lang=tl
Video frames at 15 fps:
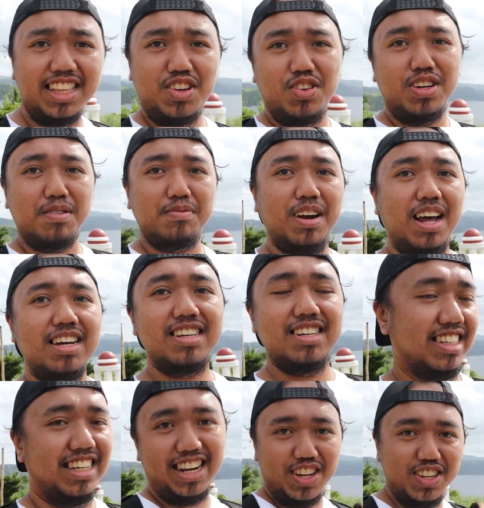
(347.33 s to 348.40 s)
di ko na-vlog.
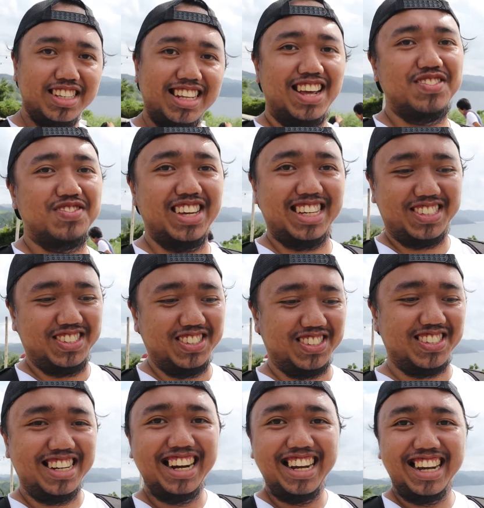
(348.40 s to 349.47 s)
Tingnan nyo na yung picture.